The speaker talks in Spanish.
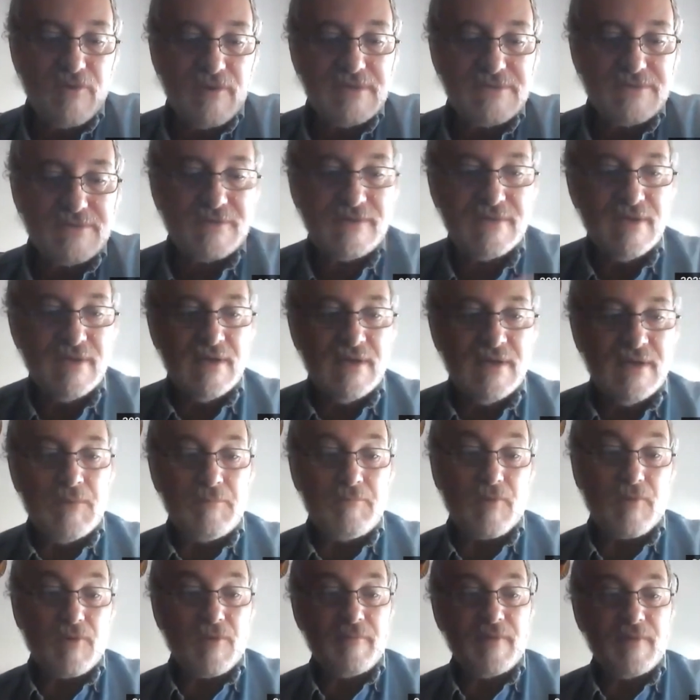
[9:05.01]
Por eso,
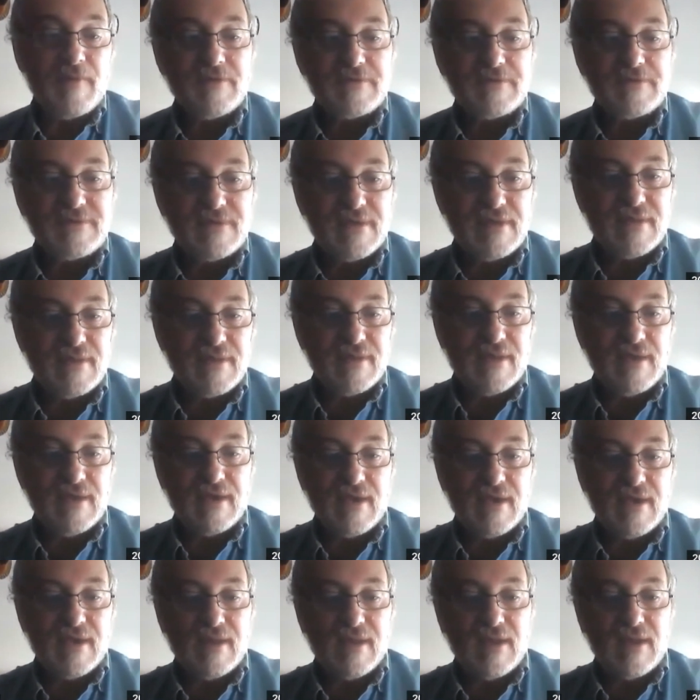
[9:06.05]
por lo menos
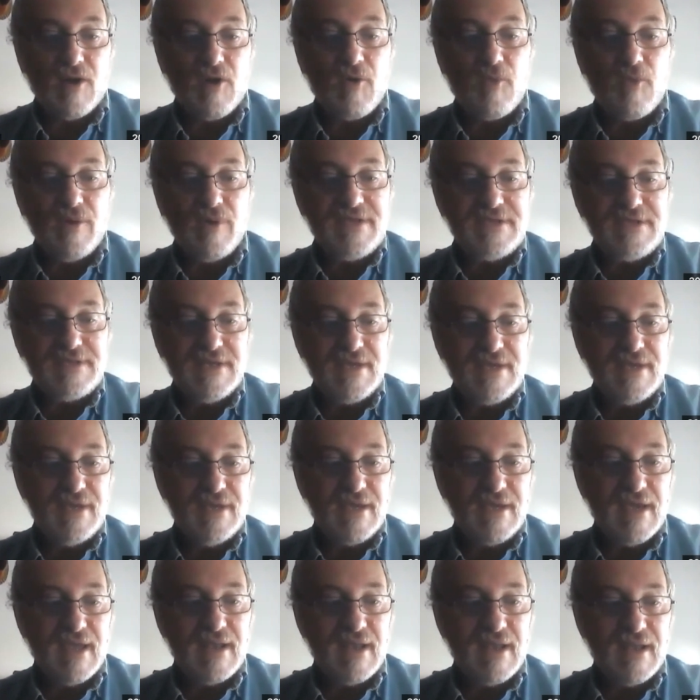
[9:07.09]
este, los
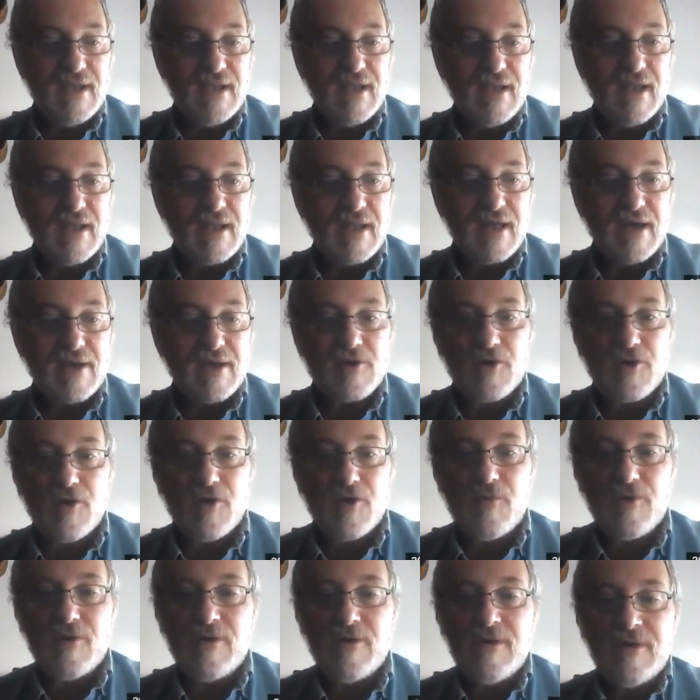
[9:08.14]
huichí, el
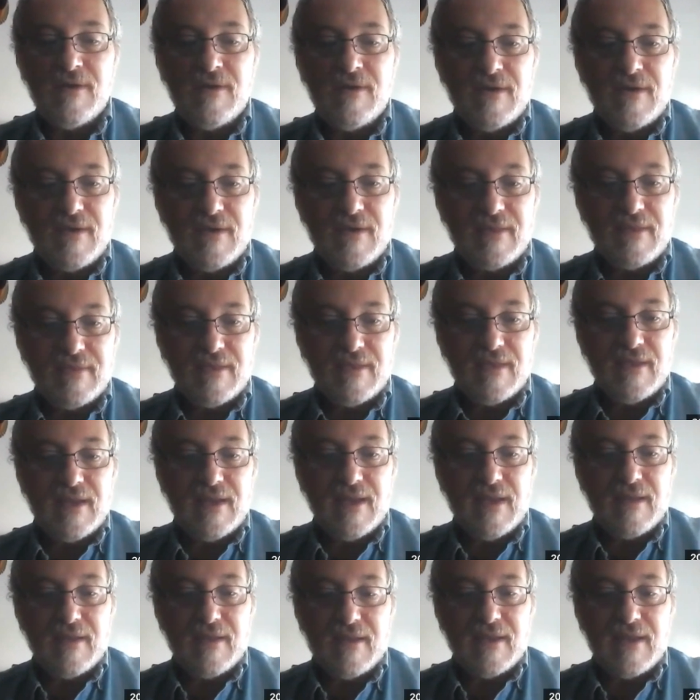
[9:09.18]
algarrobo este,
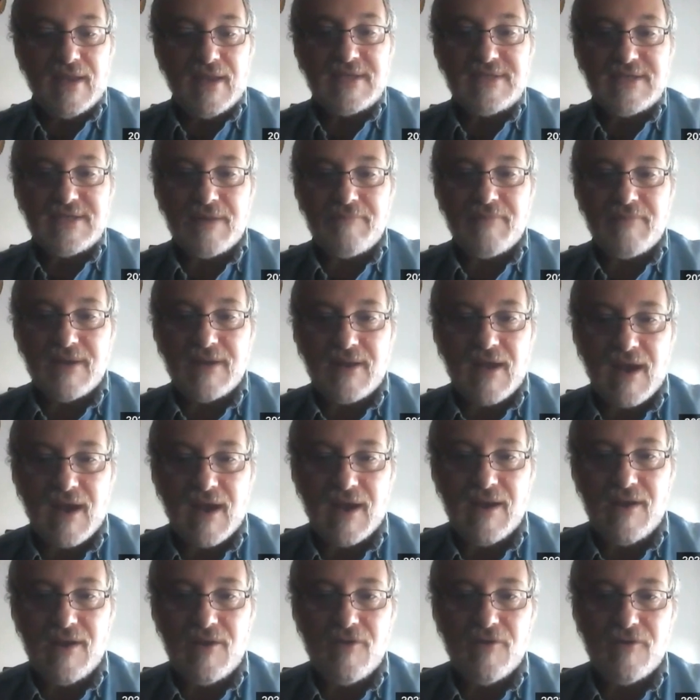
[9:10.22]
le, llaman
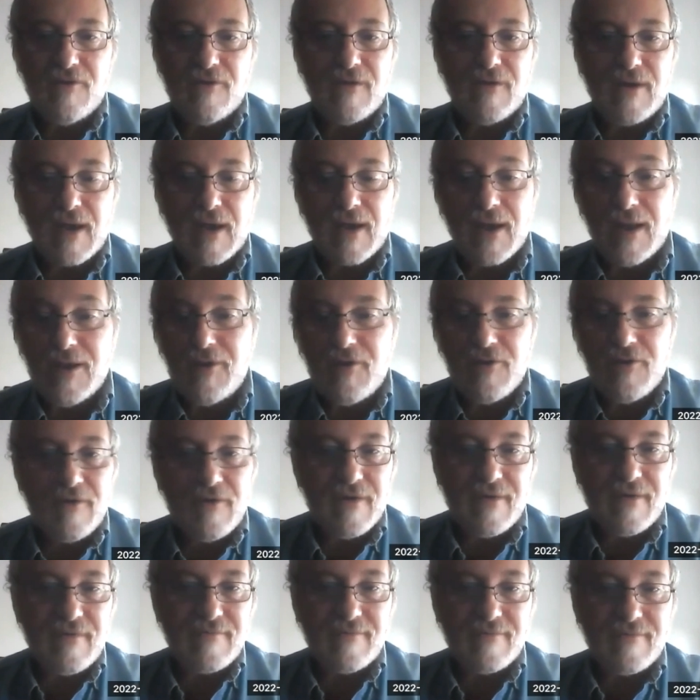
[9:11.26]
jaló.
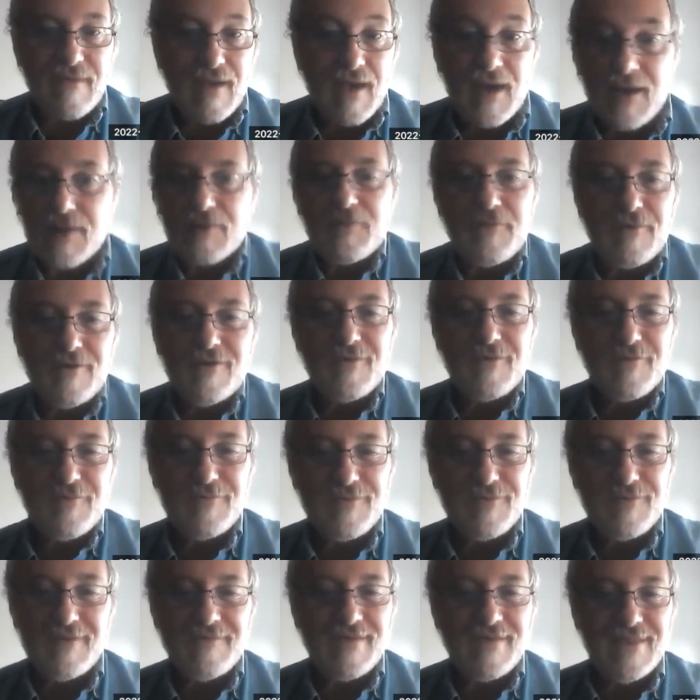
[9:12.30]
Jaló es árbol,
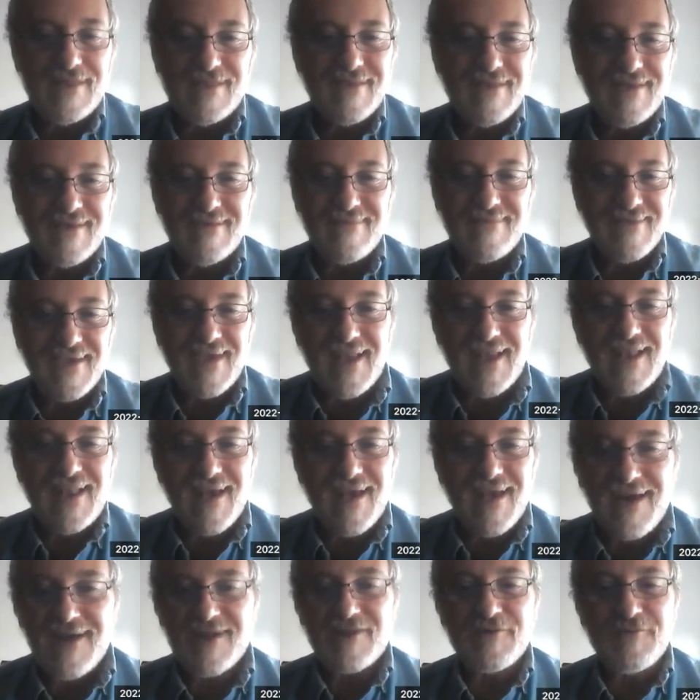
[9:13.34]
justamente, es
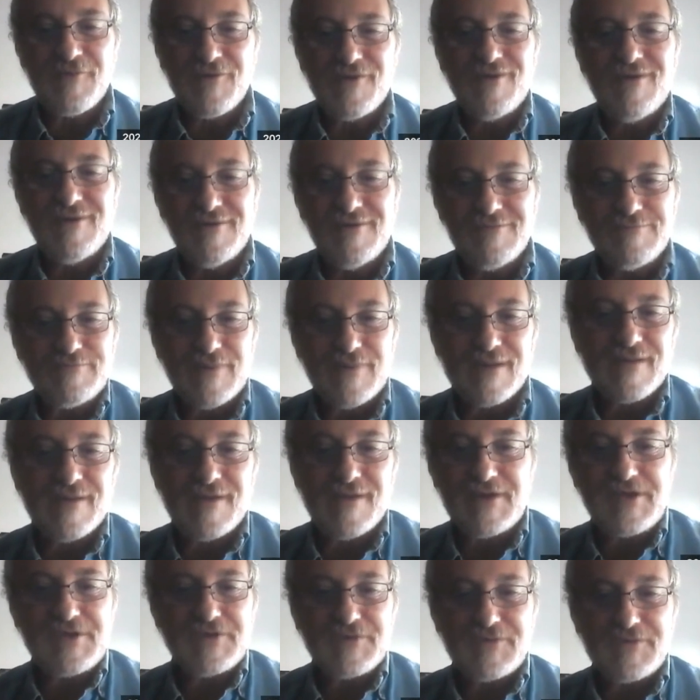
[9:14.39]
el árbol
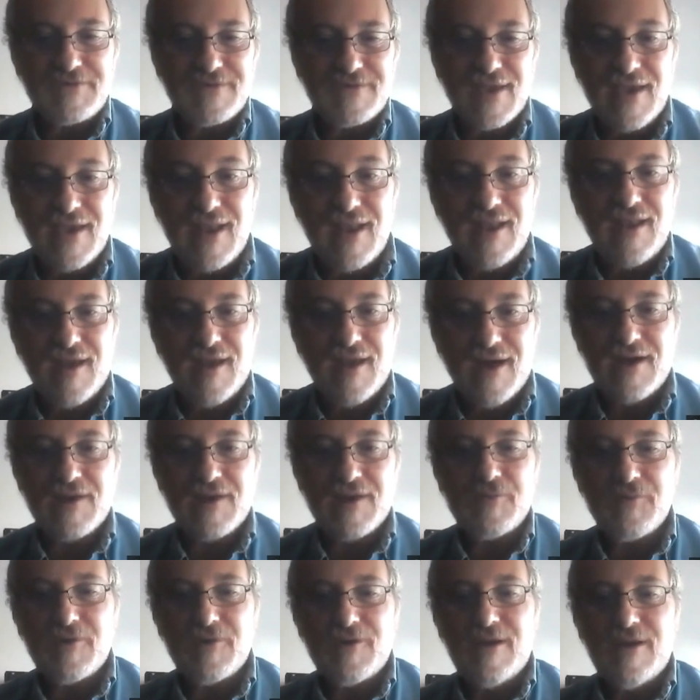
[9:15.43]
para ellos, el
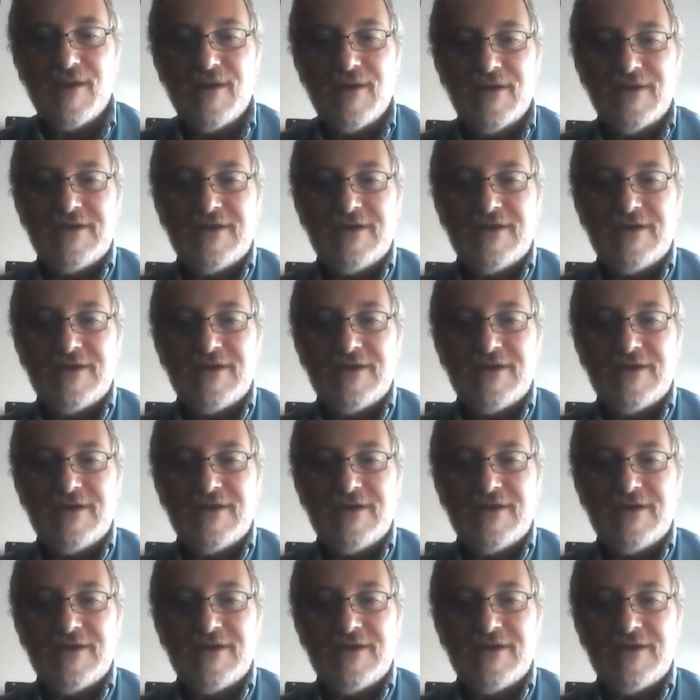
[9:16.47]
árbol.